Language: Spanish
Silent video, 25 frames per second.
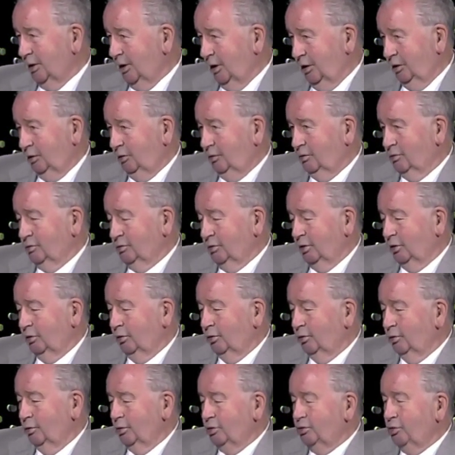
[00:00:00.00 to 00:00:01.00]
Entonces
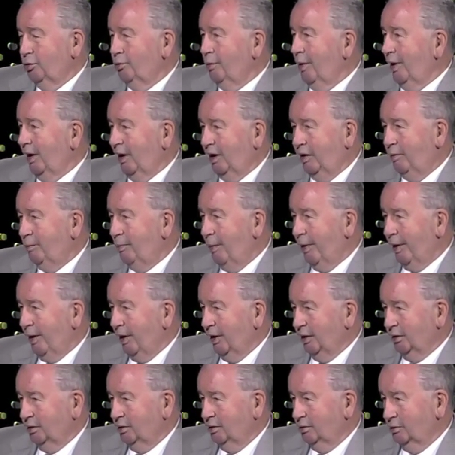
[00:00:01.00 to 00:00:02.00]
todo eso va
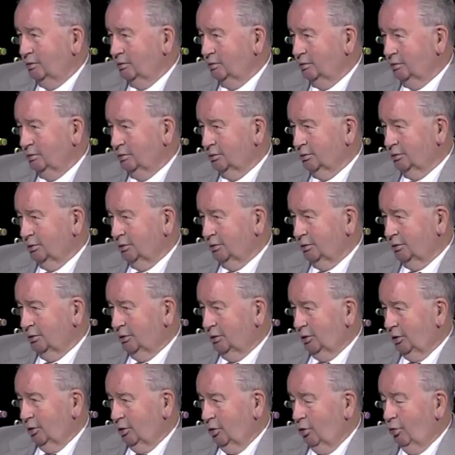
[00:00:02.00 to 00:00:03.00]
equiparando.
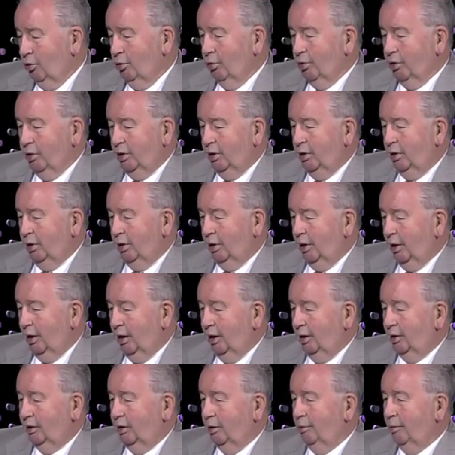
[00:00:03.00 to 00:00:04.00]
Hoy
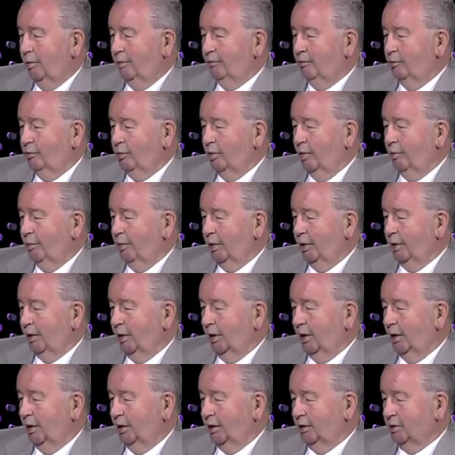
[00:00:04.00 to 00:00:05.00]
el tema
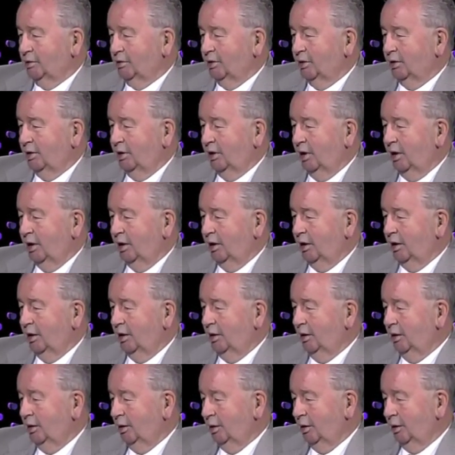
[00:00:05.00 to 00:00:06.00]
fundamental que se
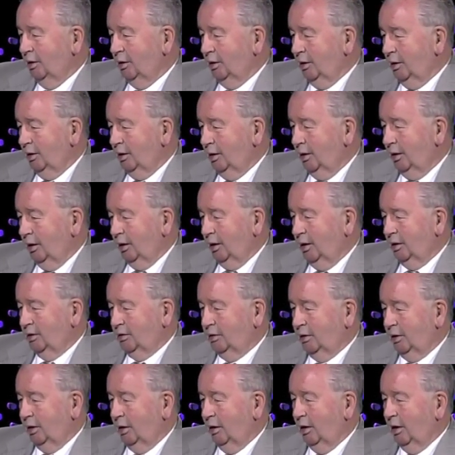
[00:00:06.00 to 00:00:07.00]
tiene
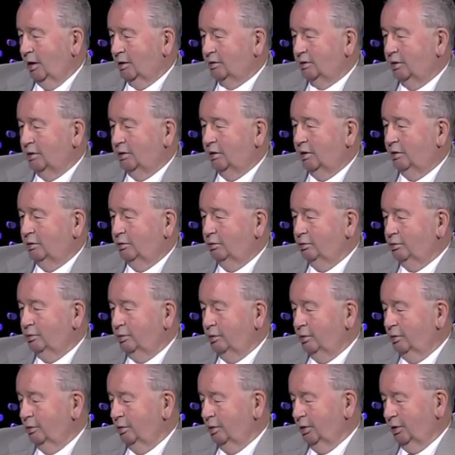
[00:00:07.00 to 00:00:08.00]
es que las
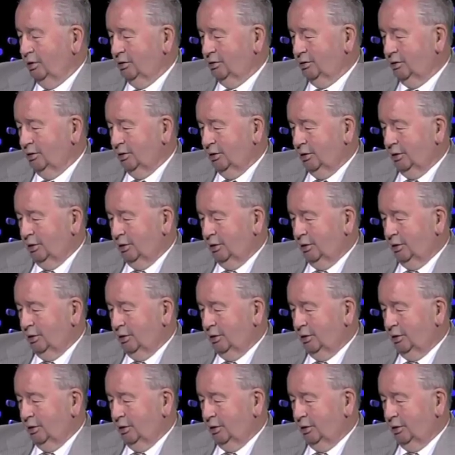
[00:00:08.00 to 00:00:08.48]
instituciones